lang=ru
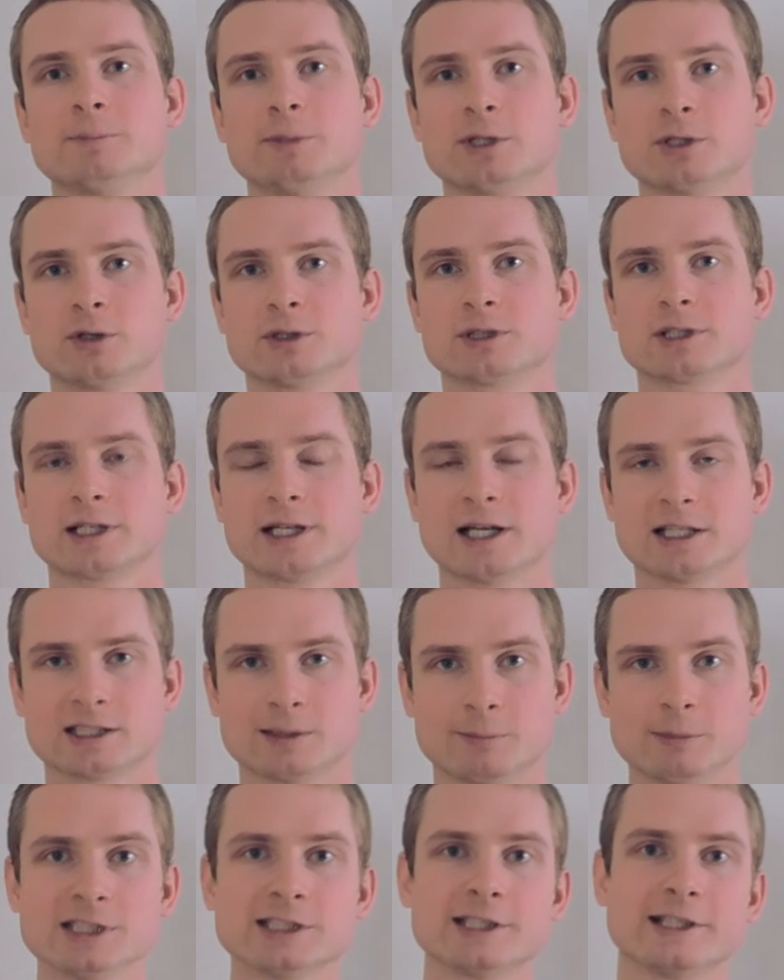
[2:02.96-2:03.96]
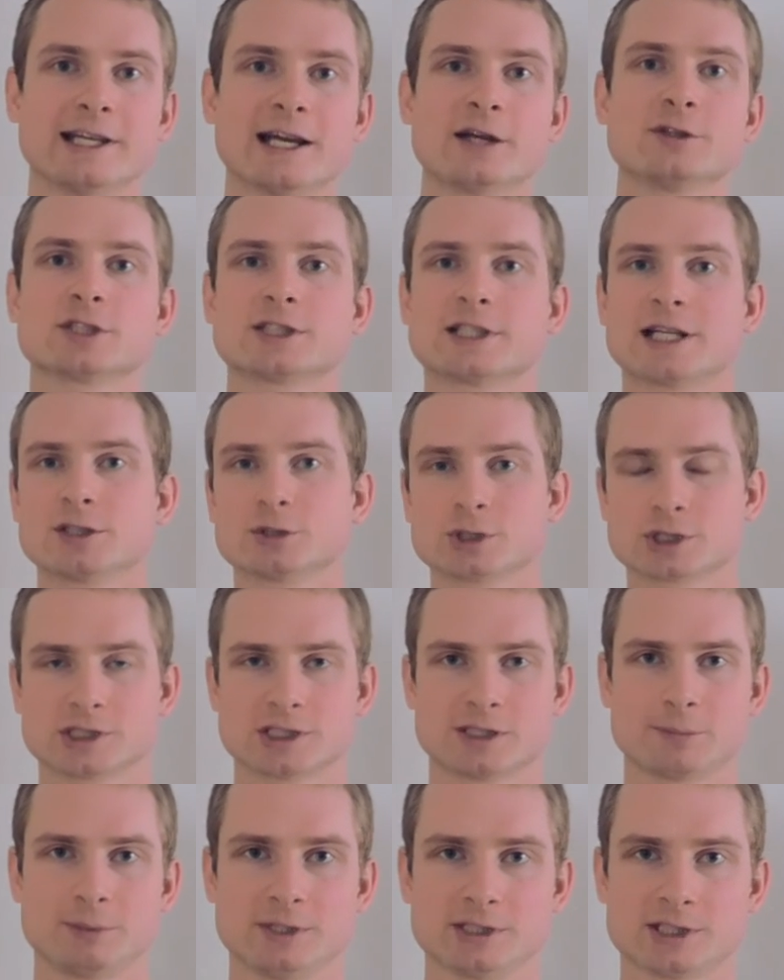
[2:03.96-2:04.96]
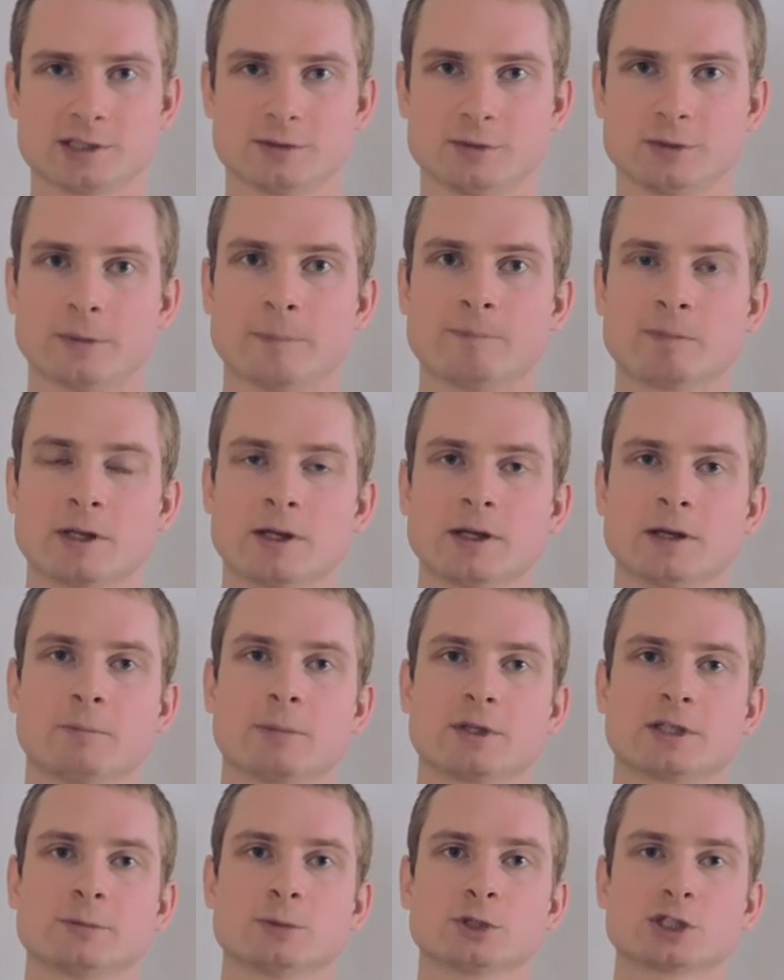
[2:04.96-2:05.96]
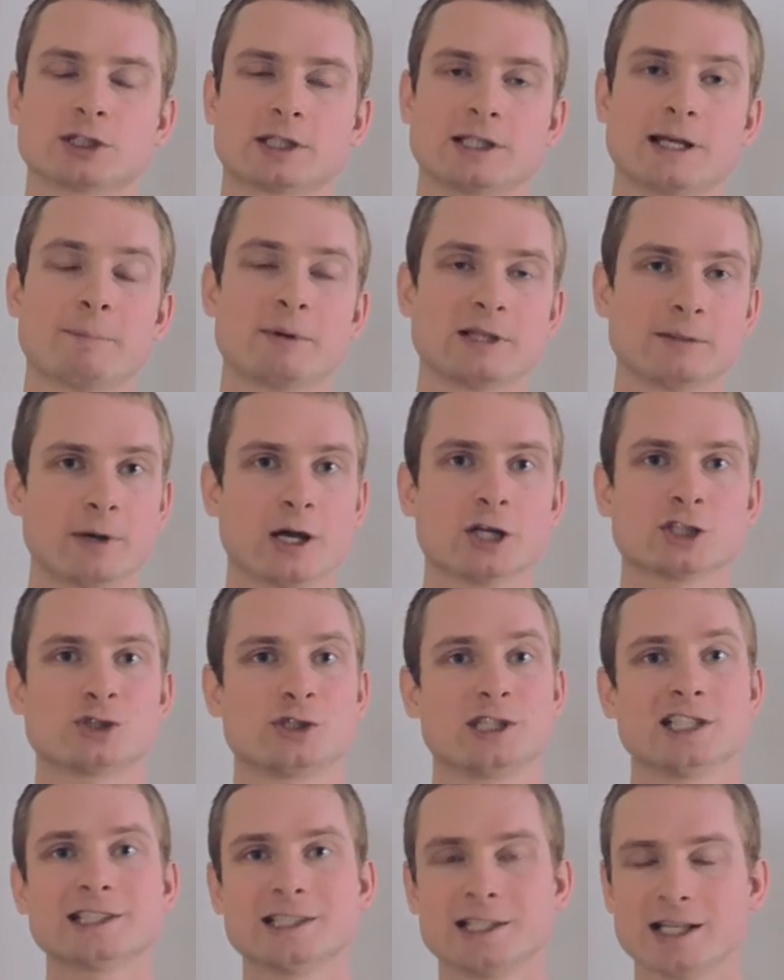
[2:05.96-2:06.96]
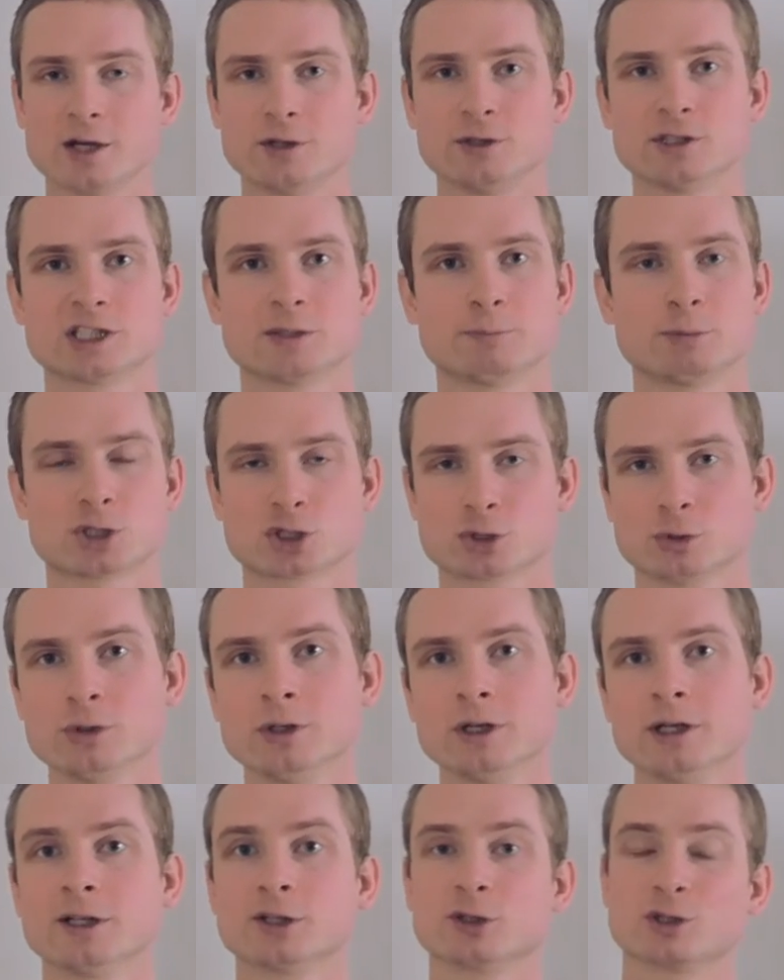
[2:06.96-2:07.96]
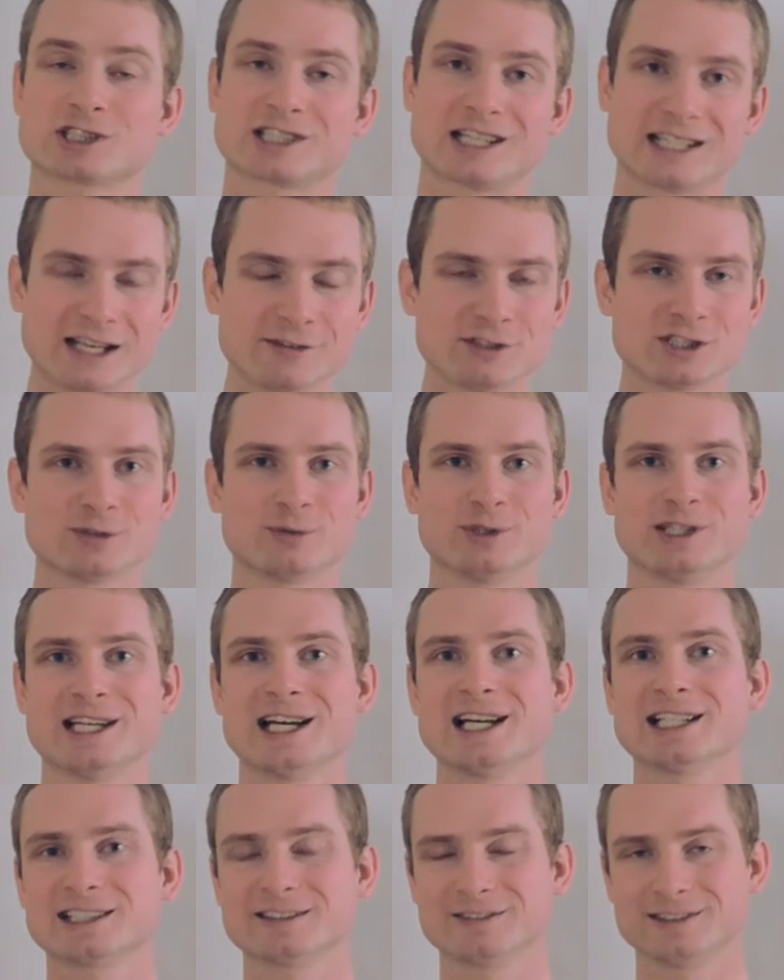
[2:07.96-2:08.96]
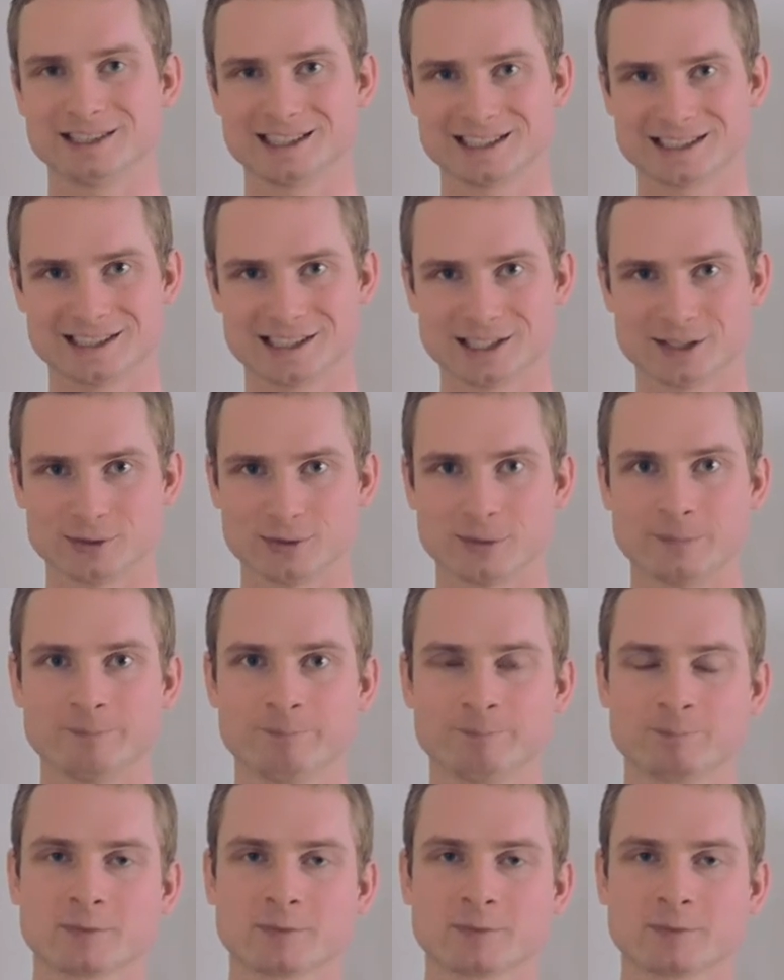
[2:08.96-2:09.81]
мне приходит какая-то мысль, я ее сразу же записываю. Потому что я понимаю, что если я ее не запишу, то, скорее всего, я этого не сделаю.